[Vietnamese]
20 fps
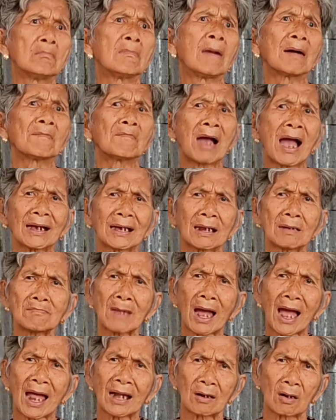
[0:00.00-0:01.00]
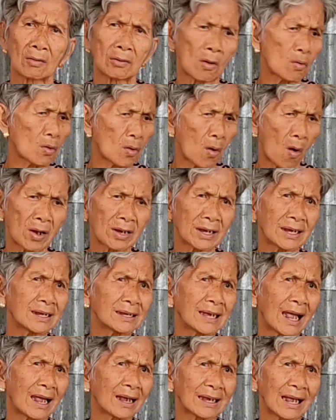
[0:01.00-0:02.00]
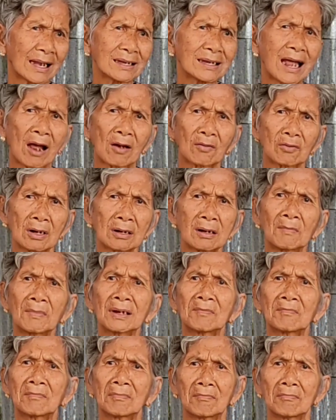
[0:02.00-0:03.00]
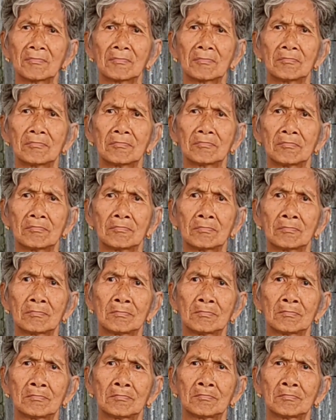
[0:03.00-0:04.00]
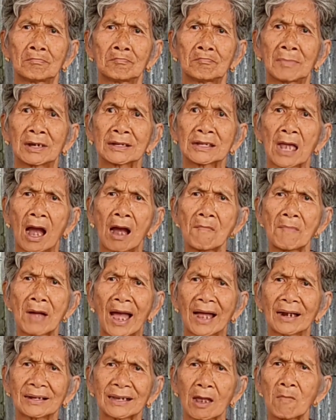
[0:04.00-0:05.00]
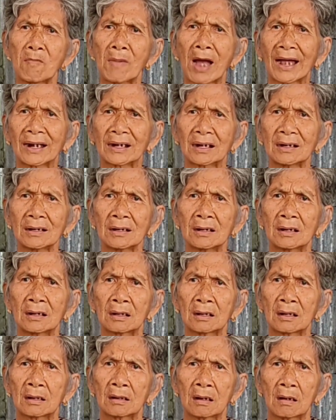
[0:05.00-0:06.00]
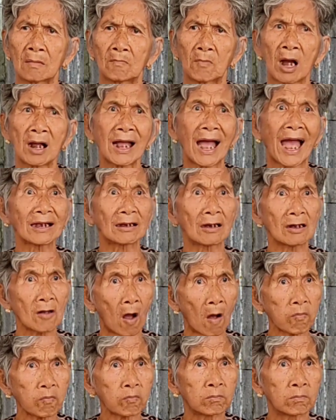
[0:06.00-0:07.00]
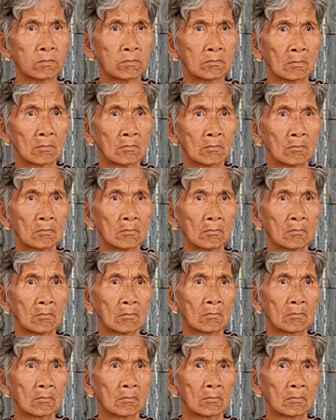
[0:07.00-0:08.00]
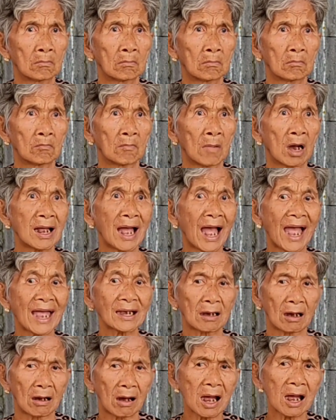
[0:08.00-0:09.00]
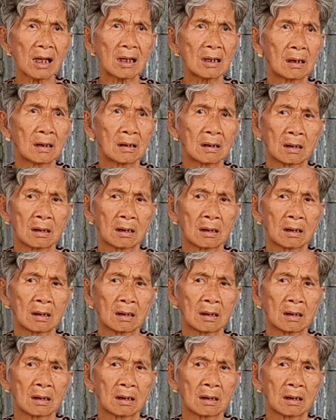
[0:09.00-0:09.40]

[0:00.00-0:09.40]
mà ba cánh ba rồi đâu còn cái cả cảnh nào nữa đâu mà mà dở màn kéo màn nữa 12 cửa ngục 12 cửa